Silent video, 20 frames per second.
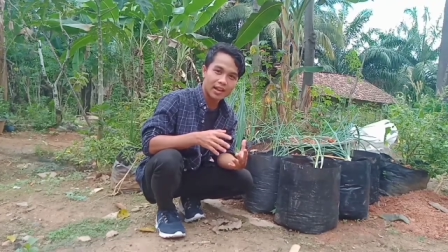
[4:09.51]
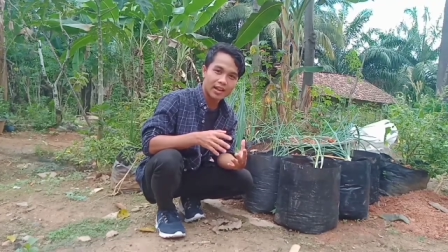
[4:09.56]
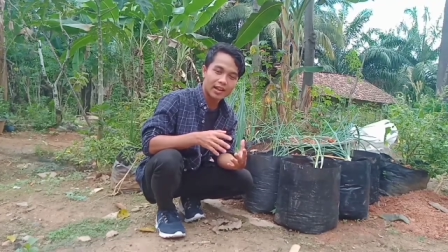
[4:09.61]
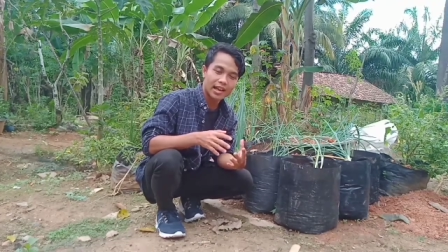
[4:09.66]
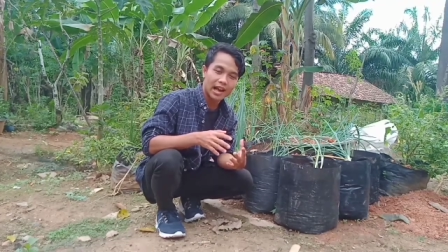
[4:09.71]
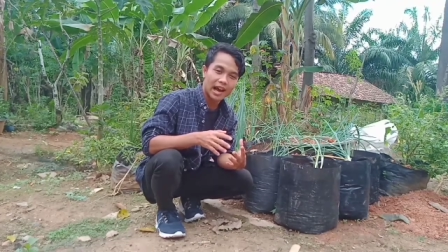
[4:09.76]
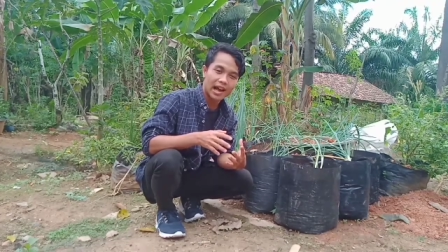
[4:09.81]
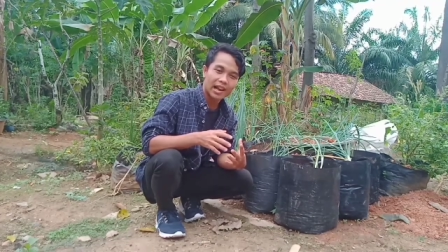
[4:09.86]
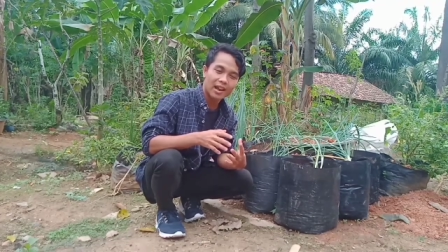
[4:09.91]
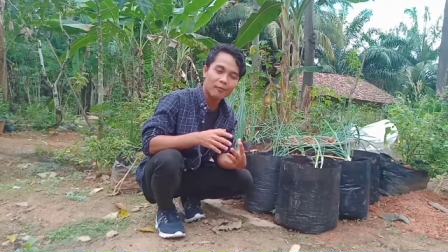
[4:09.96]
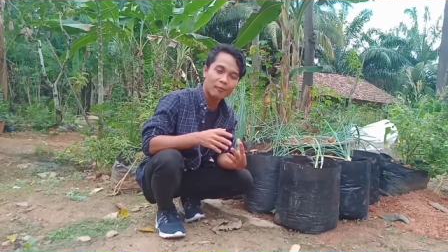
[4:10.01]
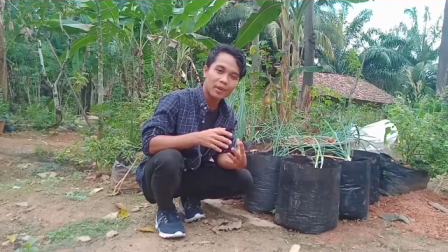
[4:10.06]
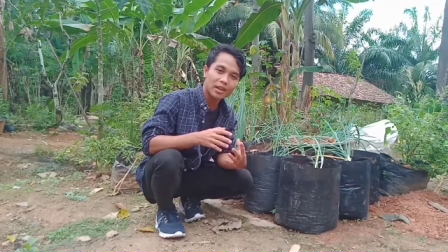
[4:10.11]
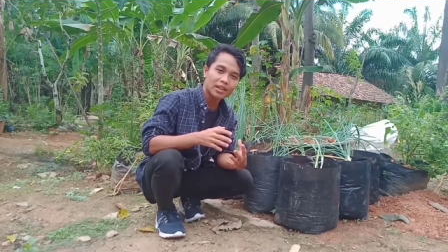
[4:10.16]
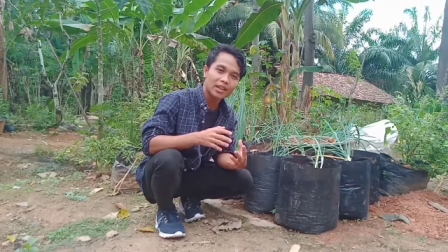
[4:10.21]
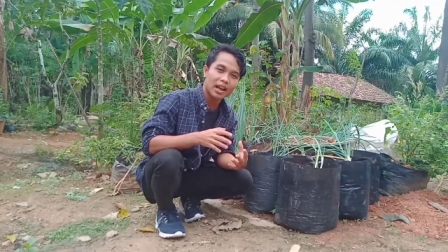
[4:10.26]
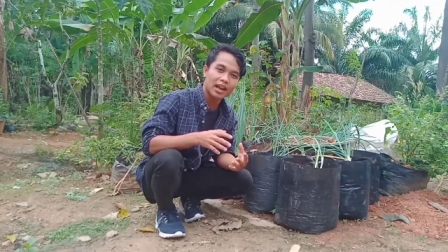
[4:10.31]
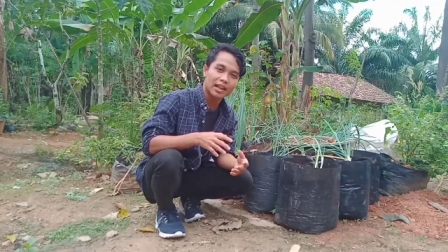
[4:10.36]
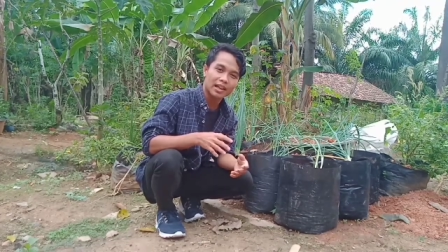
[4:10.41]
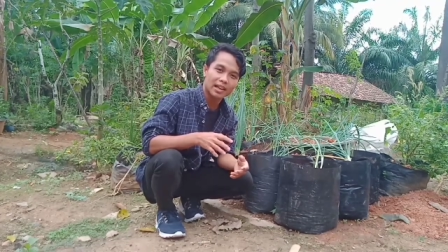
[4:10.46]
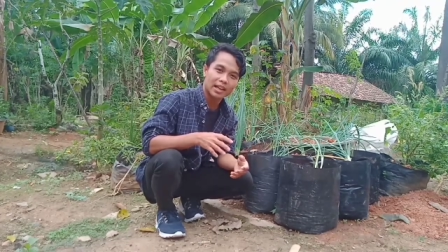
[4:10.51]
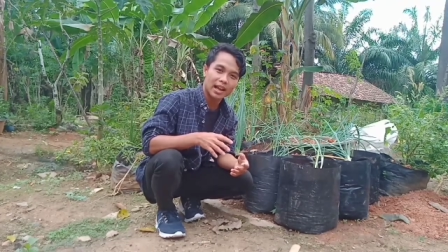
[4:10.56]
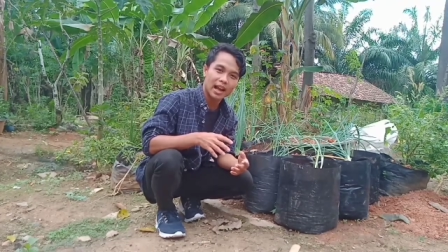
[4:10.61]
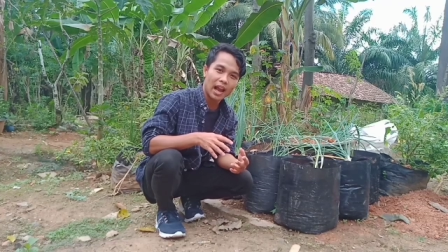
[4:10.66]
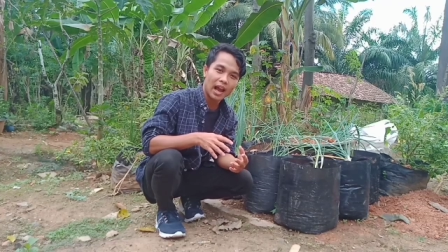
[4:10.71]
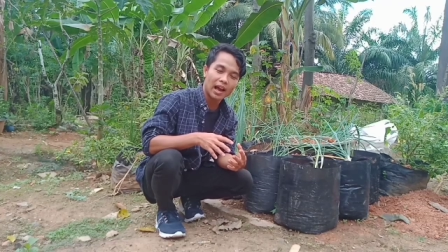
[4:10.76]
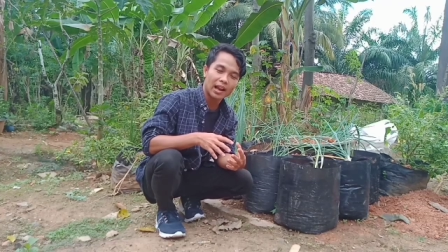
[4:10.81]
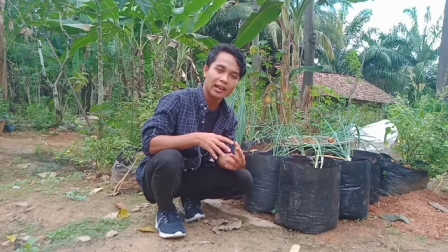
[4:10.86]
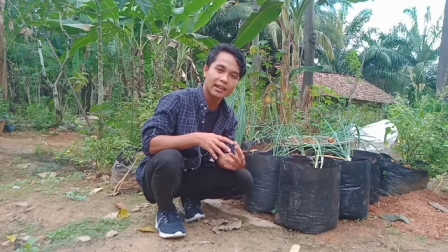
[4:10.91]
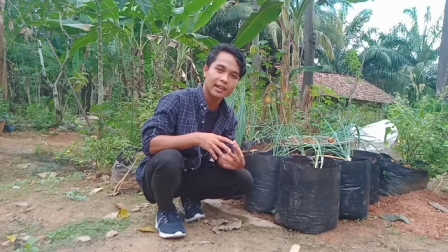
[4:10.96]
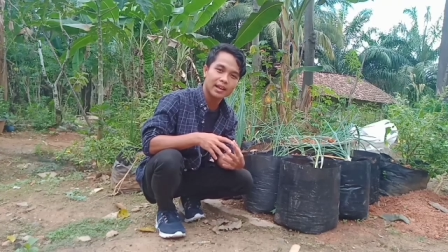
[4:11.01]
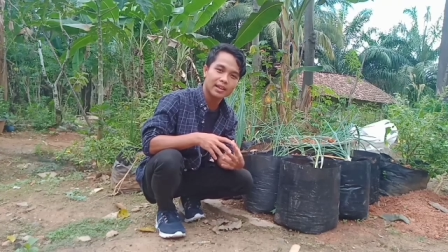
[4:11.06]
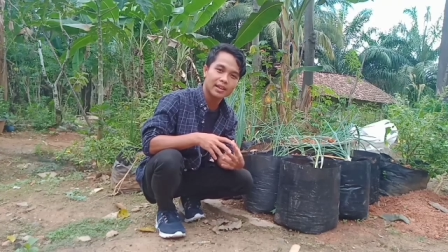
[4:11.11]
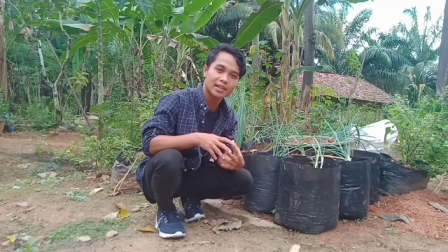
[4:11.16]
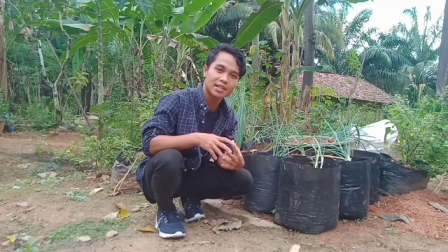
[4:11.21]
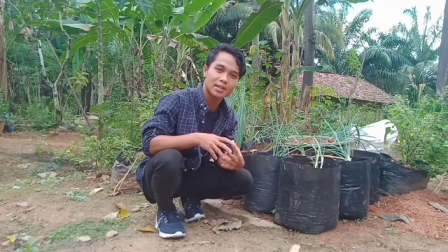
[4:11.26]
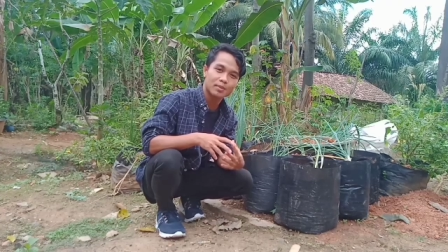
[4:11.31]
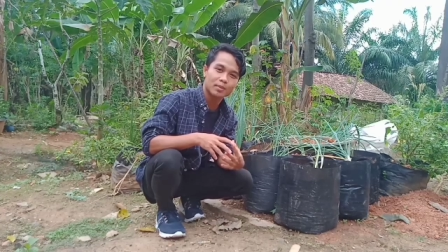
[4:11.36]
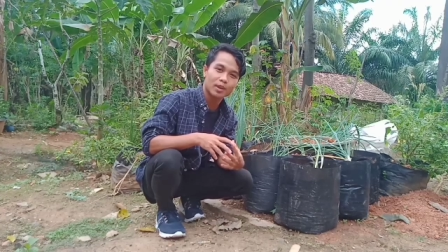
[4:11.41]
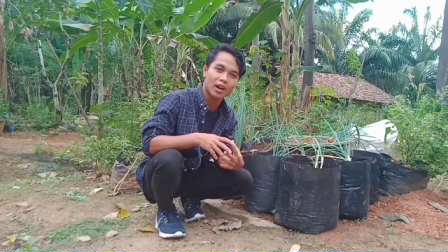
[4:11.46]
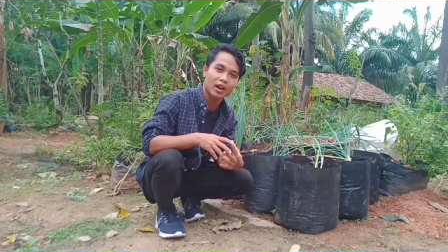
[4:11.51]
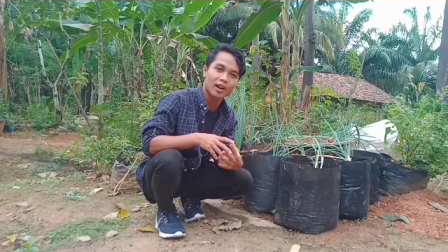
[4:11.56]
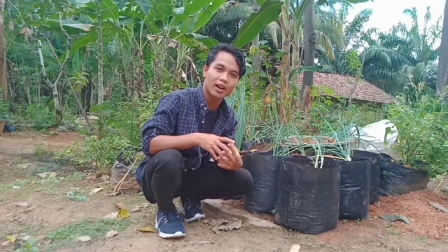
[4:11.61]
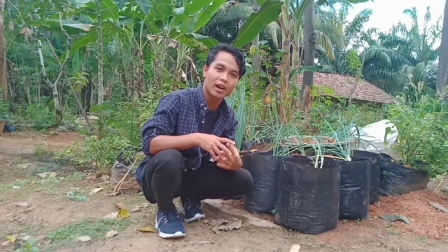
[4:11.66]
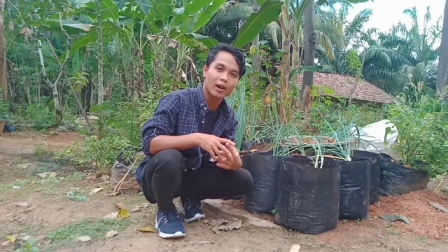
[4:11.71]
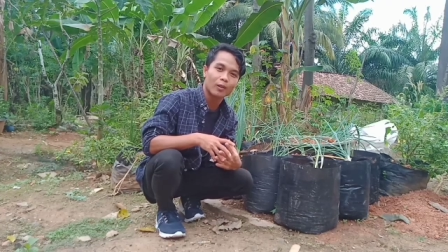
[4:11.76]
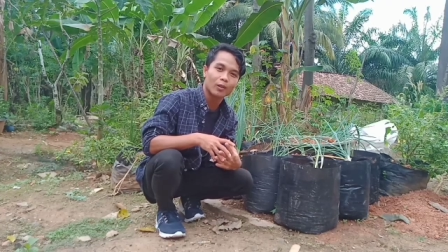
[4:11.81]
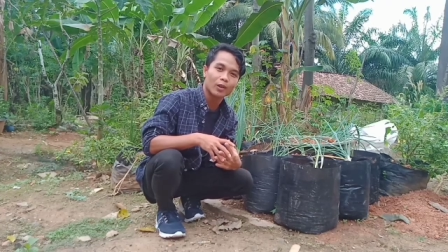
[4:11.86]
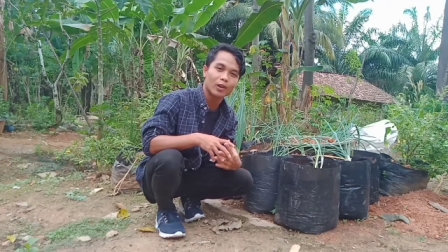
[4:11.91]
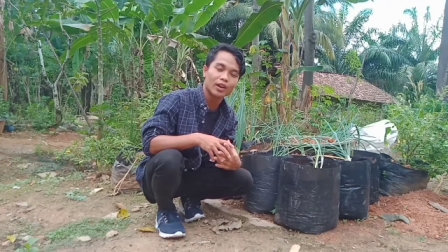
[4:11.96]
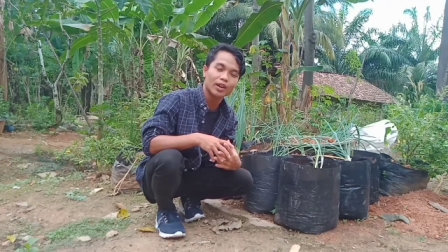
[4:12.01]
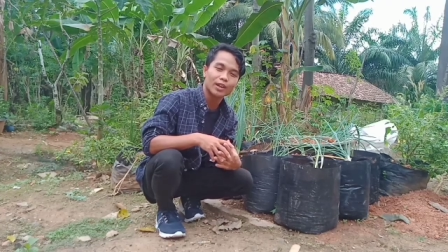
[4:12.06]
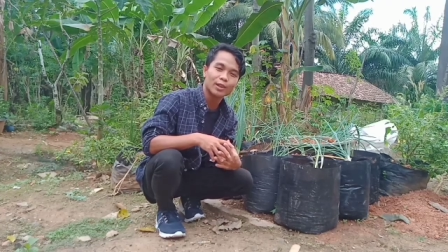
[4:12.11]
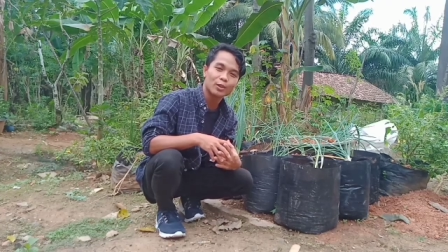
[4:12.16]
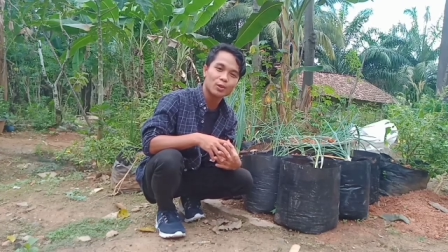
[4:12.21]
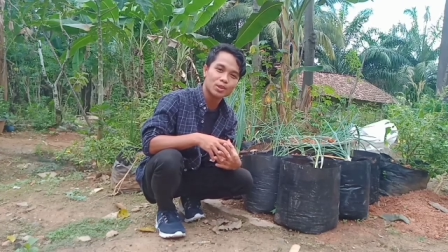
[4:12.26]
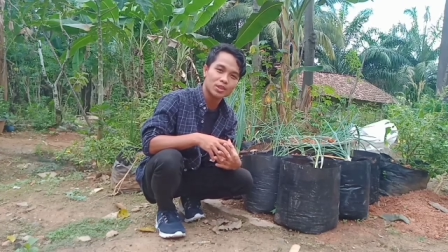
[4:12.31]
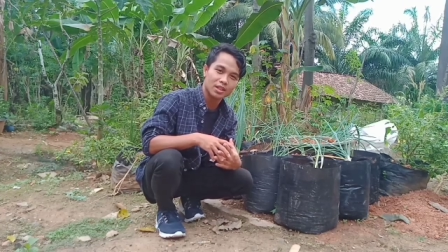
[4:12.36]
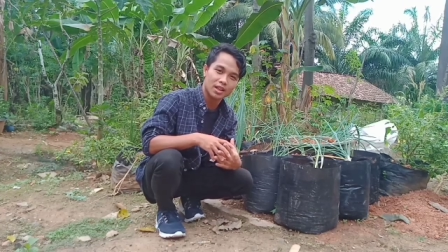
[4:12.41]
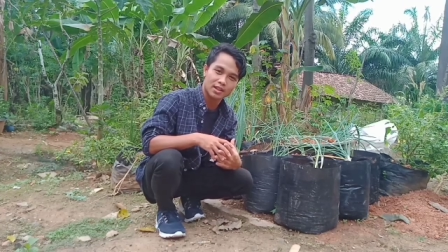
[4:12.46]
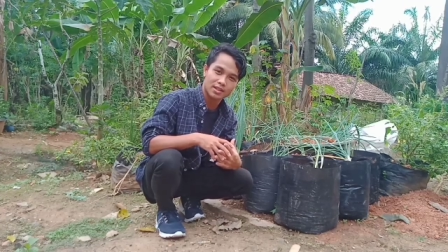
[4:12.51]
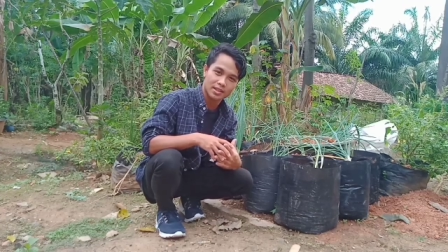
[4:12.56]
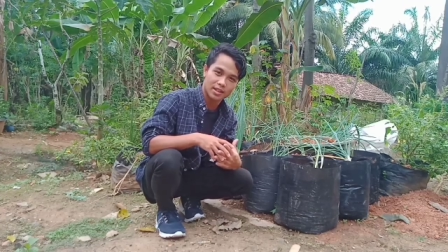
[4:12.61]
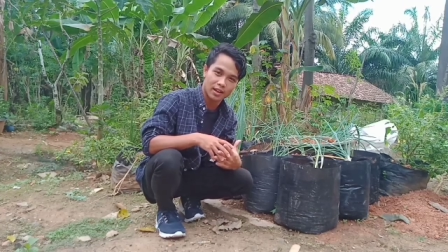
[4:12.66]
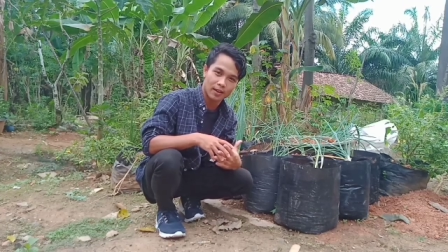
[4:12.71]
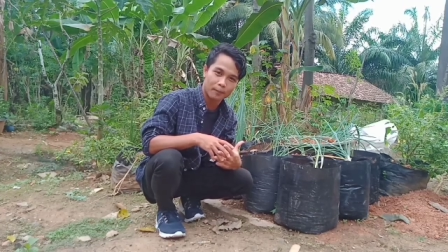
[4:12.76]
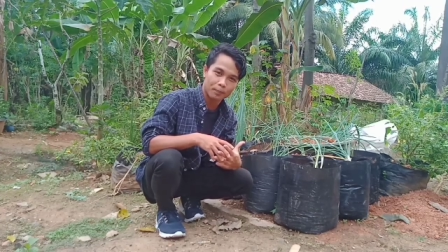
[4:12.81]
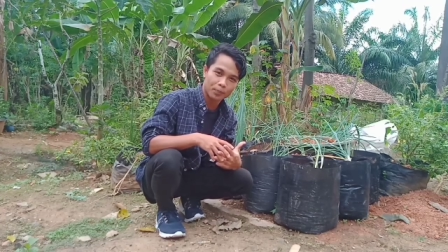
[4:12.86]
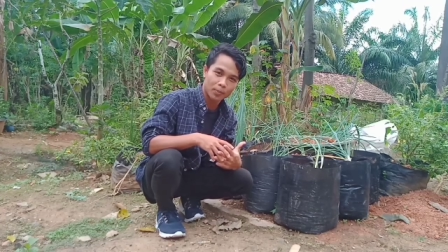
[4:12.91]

di alam kita ini, hal yang diciptakan Allah itu sia-sia